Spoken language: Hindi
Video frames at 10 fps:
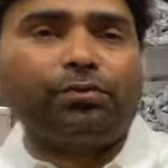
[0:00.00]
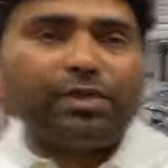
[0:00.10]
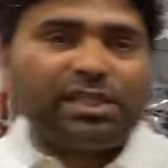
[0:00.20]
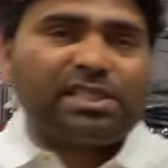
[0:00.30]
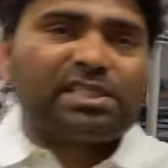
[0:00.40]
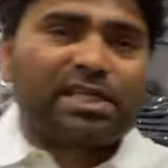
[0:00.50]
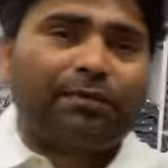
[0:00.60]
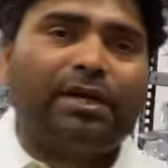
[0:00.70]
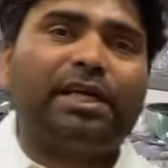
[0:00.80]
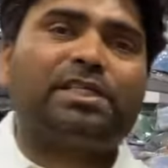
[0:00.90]
विद इन
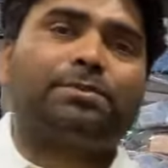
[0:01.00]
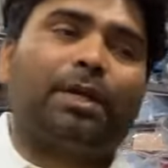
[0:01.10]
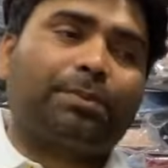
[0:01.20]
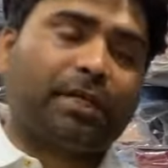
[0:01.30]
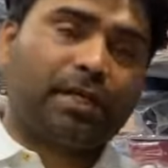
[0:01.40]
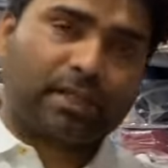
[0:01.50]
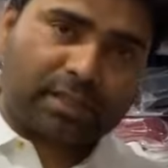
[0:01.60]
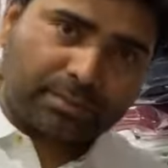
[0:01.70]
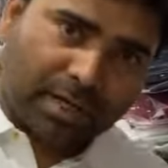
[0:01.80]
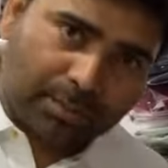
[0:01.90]
सेवन डेज में आपके घर
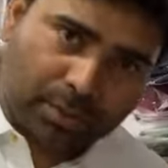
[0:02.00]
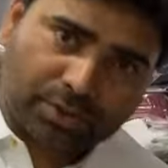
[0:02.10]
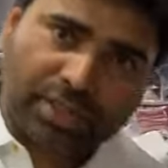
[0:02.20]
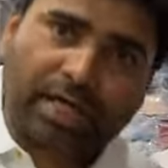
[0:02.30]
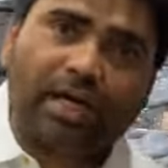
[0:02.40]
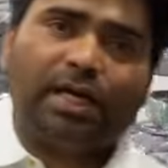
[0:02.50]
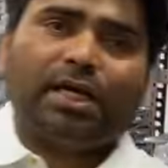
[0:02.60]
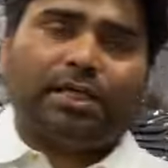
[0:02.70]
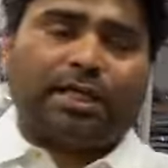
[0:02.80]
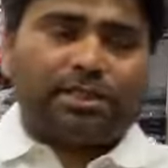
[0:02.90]
तक माल पहुंचेगा
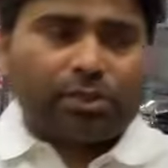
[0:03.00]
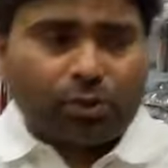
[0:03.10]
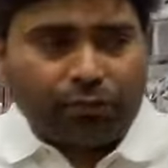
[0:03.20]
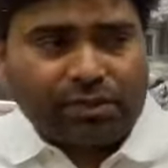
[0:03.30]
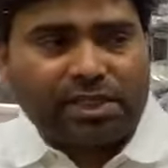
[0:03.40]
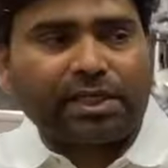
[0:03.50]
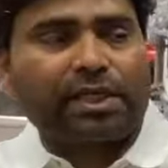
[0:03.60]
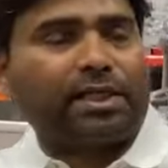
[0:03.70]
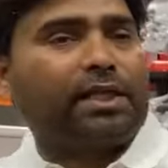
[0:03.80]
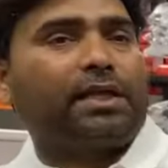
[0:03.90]
या जिनको विजिट
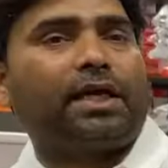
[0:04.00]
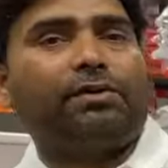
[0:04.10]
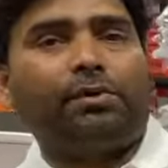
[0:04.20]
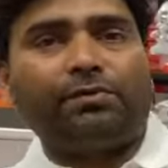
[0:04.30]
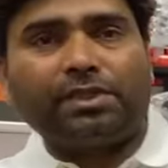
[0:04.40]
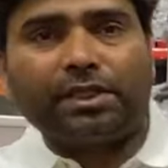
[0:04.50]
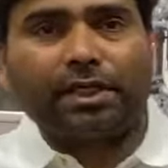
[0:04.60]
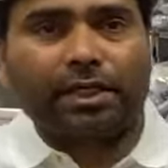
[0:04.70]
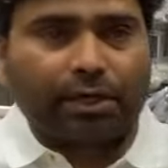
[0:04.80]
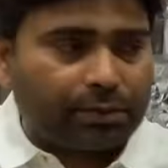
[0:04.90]
करके लेना है वो विजिट
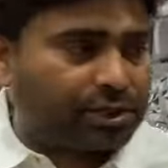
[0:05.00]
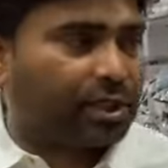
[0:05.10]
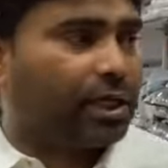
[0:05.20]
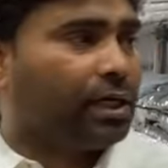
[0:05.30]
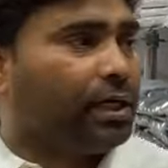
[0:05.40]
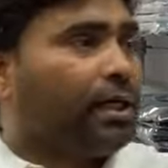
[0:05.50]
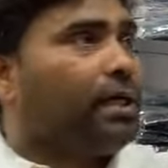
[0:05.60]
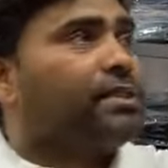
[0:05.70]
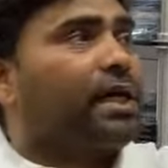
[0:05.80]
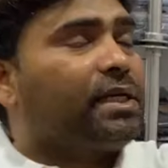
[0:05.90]
करके अवश्य ले
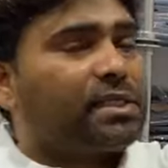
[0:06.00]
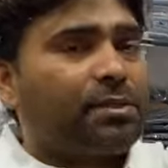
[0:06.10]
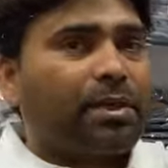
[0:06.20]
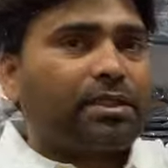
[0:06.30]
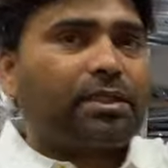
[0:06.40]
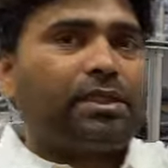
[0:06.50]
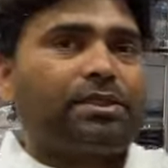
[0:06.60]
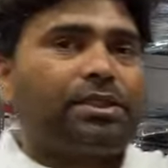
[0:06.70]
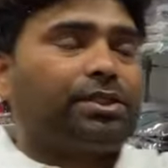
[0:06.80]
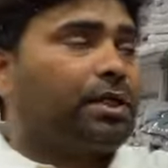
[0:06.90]
साइज़ की बात करें
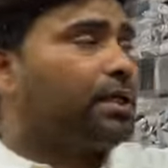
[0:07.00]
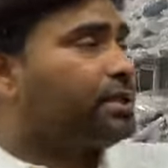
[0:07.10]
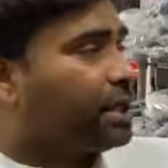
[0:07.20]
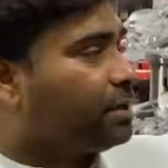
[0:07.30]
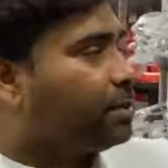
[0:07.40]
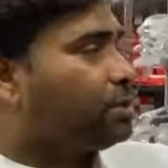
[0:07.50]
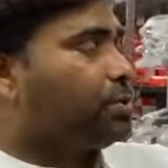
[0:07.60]
टी शर्ट में तो